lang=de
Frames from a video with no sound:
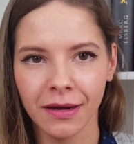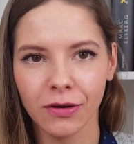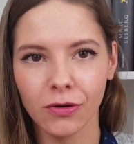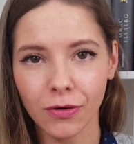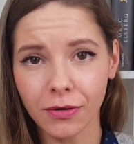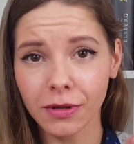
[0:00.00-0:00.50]

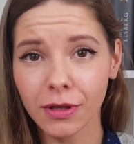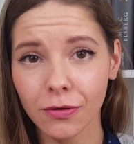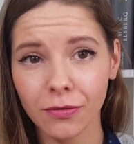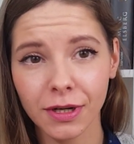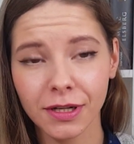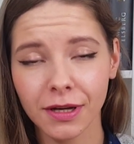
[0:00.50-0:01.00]
Currently
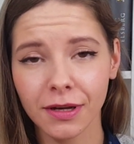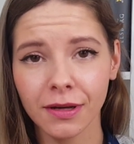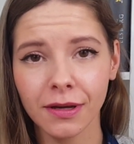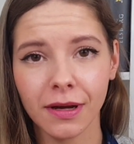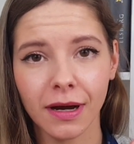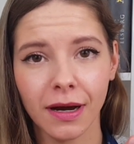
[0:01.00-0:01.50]

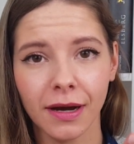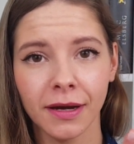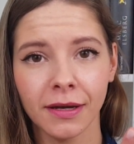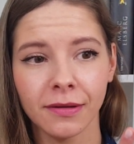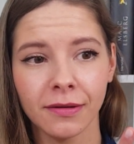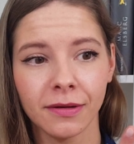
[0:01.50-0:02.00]
Reading,
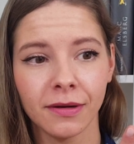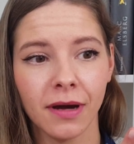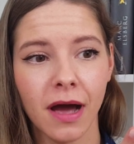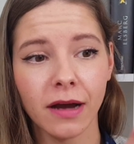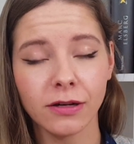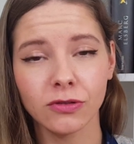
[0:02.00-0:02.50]
eine
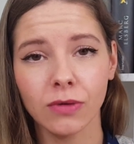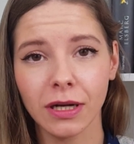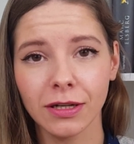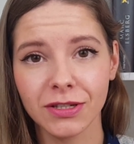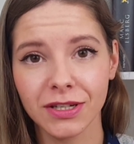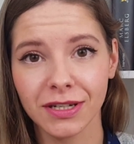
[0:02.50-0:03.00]

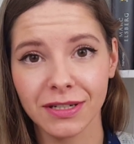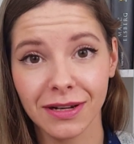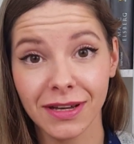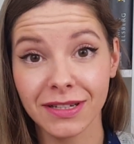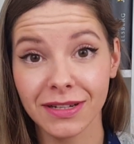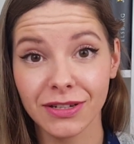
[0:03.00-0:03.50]
aktualisierte
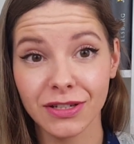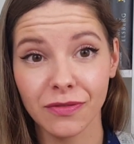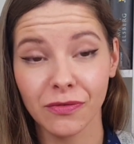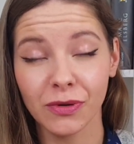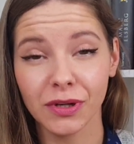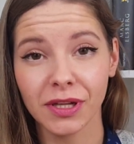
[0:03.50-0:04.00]
Leseliste
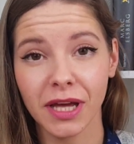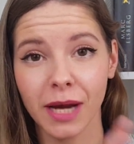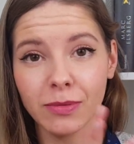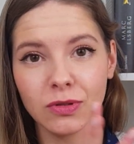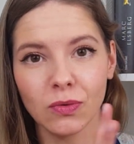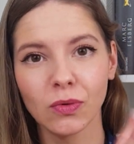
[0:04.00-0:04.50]
für den
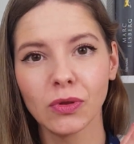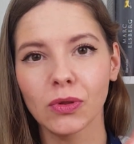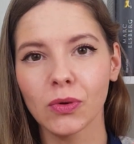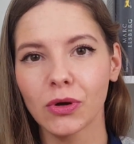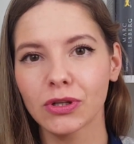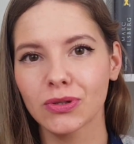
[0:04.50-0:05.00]
Herbst und
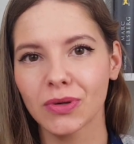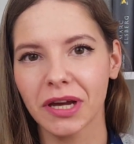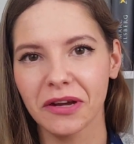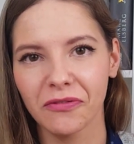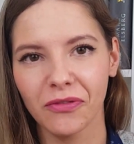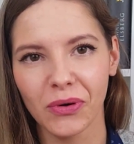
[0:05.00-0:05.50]

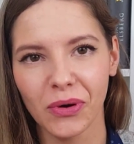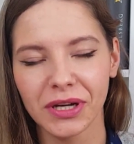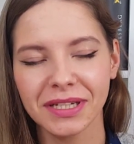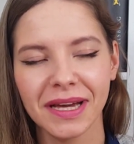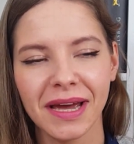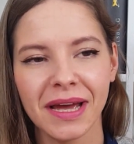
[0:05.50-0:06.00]
Neuzugänge für
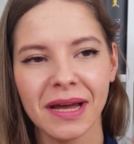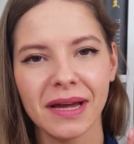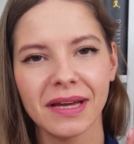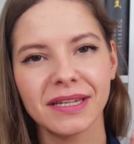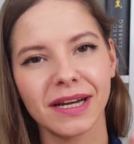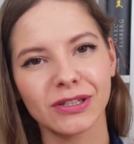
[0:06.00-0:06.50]
euch.
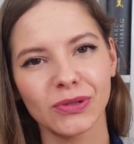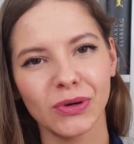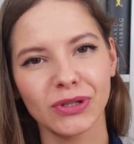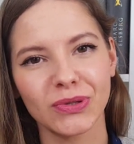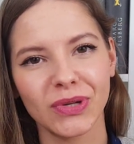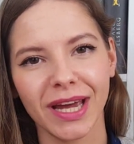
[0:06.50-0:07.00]
Ich hatte
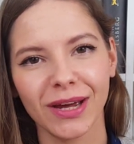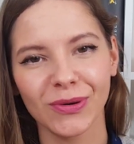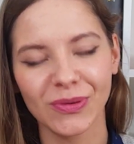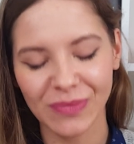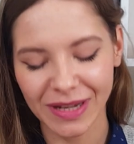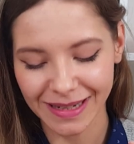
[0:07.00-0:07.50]
Neuzugänge
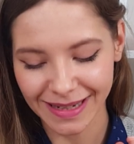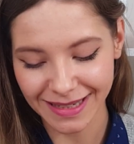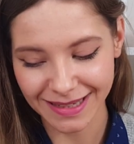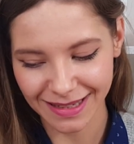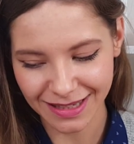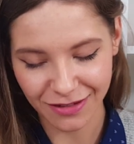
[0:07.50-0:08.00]
und meine
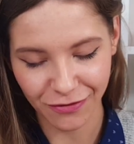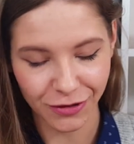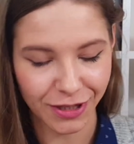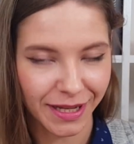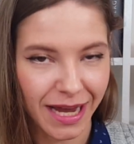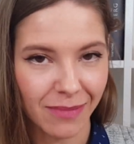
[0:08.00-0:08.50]
Leseliste für
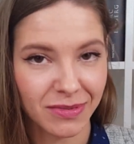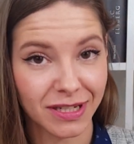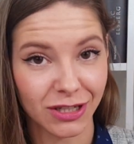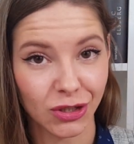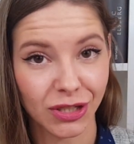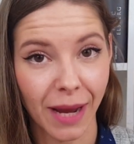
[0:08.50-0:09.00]
den Herbst
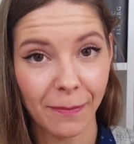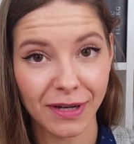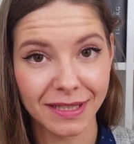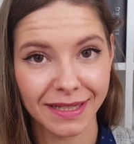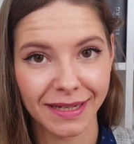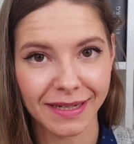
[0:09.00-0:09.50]
ja schon
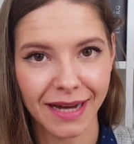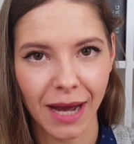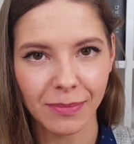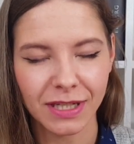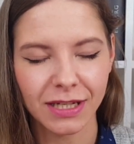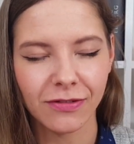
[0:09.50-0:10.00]
abgedreht
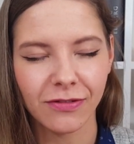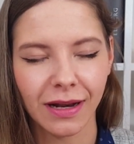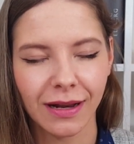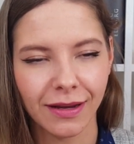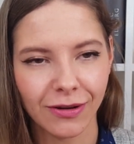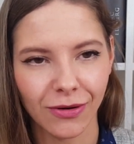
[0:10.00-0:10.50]
gehabt. Ich
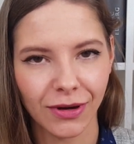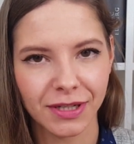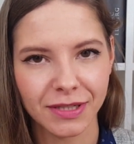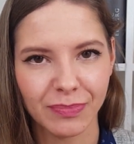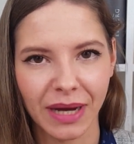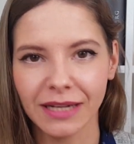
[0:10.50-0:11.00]
verlinke
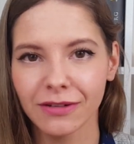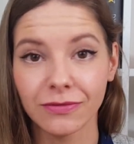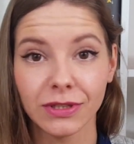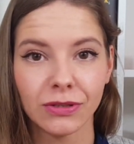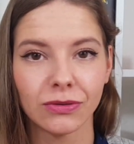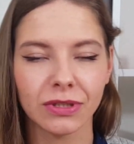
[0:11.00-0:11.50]
euch beide
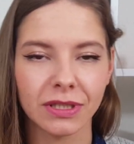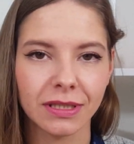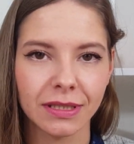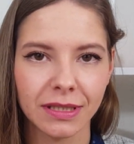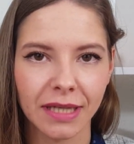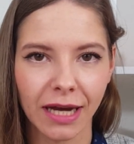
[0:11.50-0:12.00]
Videos
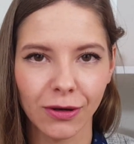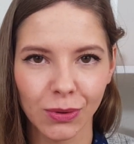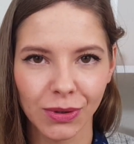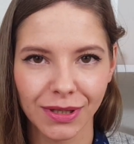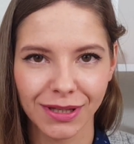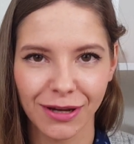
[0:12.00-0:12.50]
gerne
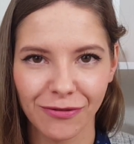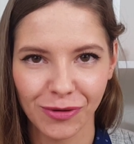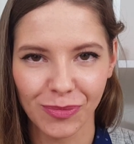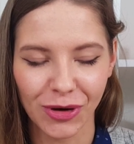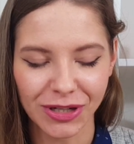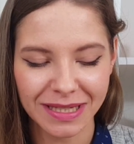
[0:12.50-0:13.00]
unten in der
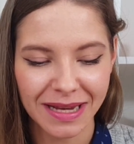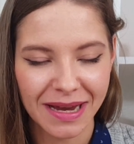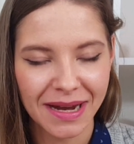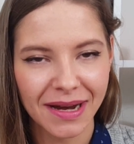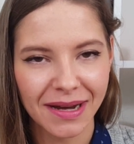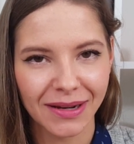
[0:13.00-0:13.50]
Infobox.
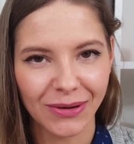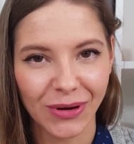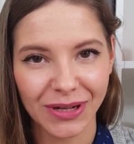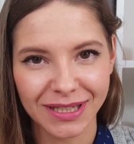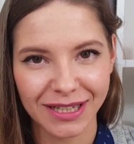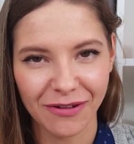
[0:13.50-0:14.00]
Dann
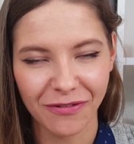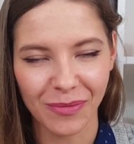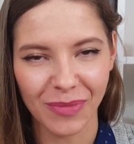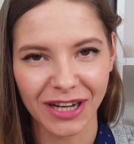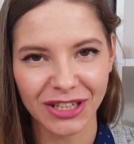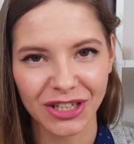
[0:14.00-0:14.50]
könnt ihr da
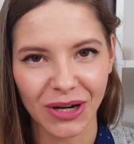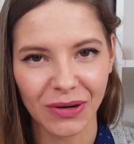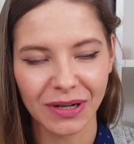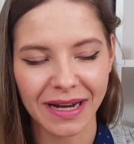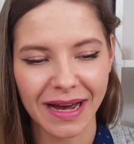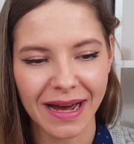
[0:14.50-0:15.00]

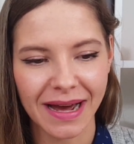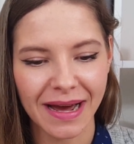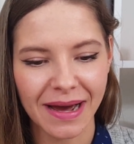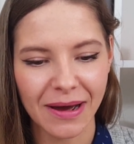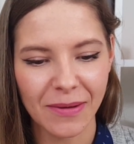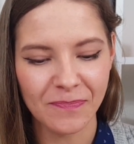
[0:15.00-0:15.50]
vorbeischauen.
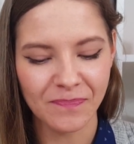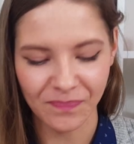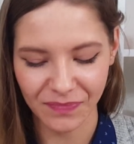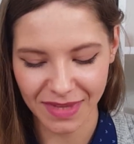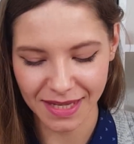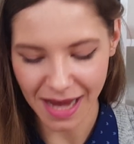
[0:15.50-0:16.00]

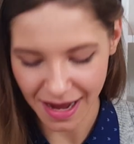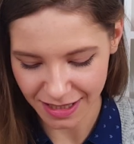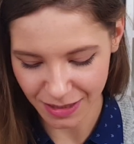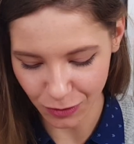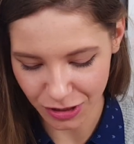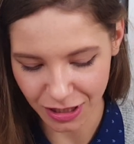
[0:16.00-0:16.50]
Ähm, ja,
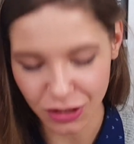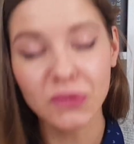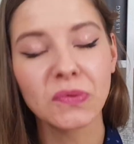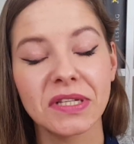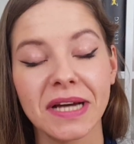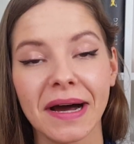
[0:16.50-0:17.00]
ich muss
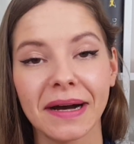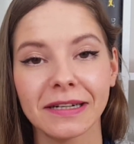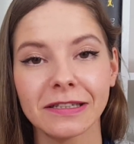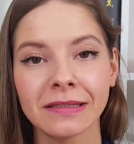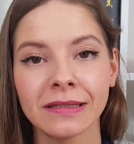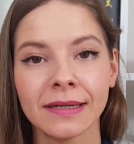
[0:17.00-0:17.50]
dazu
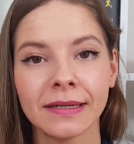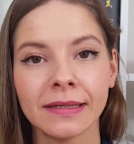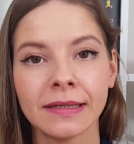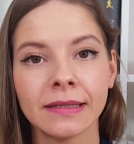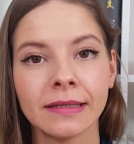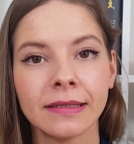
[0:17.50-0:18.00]
sagen,
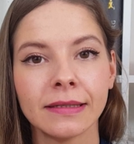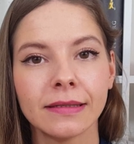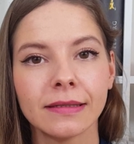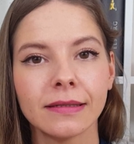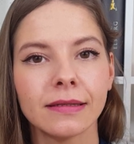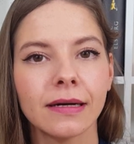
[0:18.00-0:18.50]

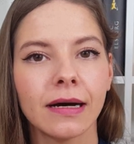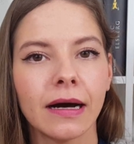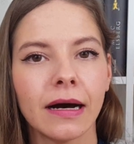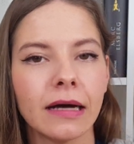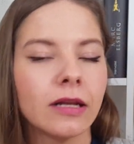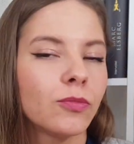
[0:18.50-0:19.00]

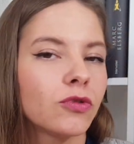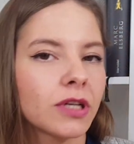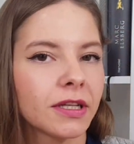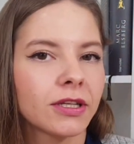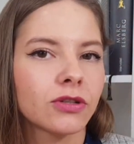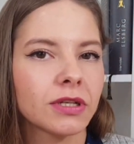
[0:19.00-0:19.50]
alle
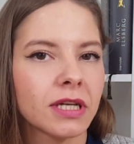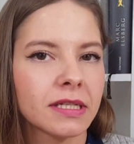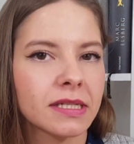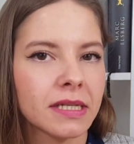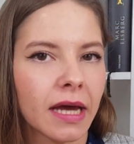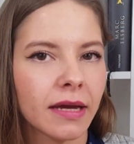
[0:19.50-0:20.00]
Bücher, die ich euch
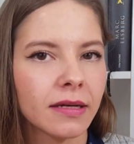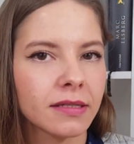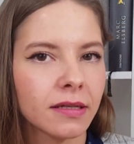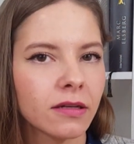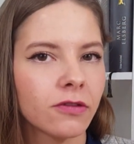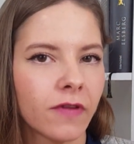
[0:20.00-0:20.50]
jetzt zeige,
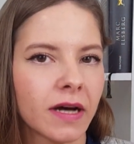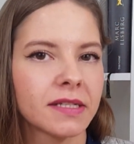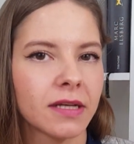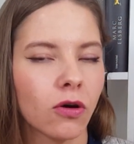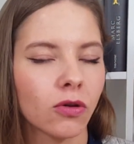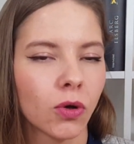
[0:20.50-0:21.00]
sind
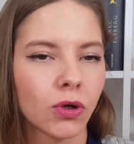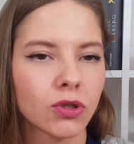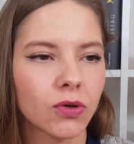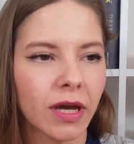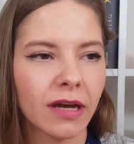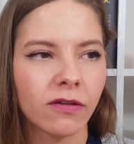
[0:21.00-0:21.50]
quasi auch
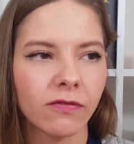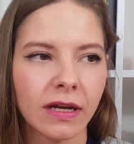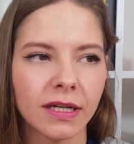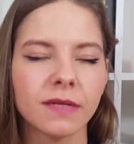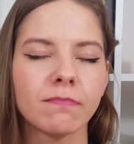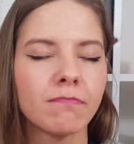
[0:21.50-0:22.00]
Neuzugänge,
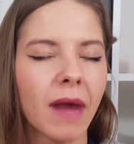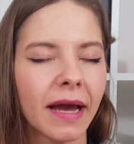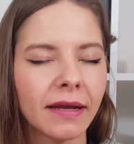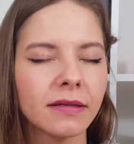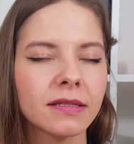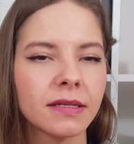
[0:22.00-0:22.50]
weil ich
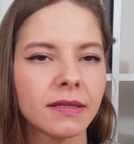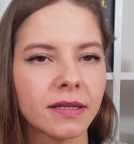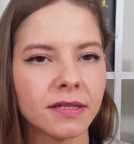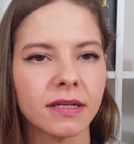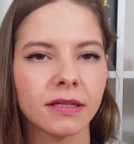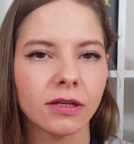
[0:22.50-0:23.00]
meine, sie
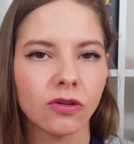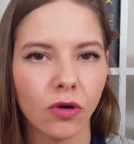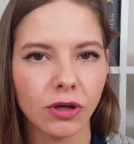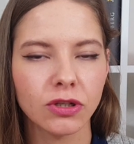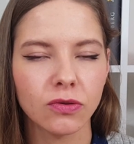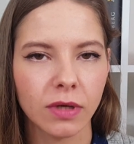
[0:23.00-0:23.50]
nicht in den
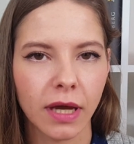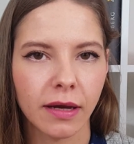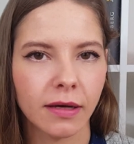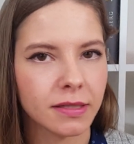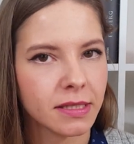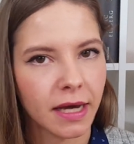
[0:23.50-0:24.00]

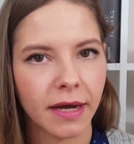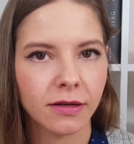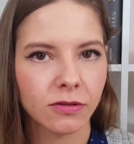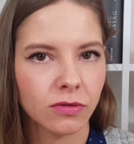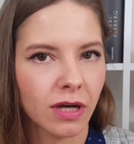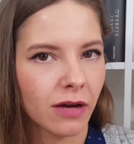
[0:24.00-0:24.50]
Neuzugängen
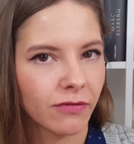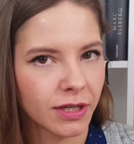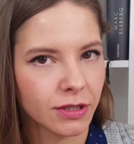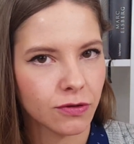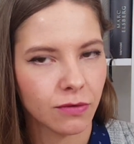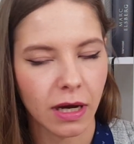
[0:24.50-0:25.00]
gezeigt oder
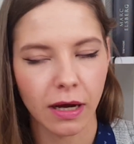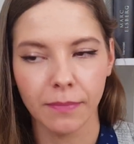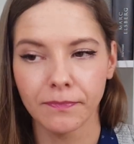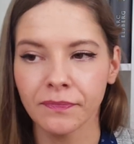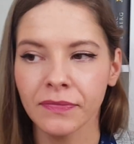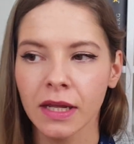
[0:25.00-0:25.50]
erwähnt zu
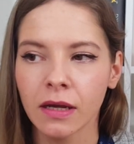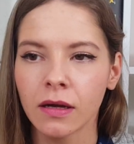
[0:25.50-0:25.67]
haben.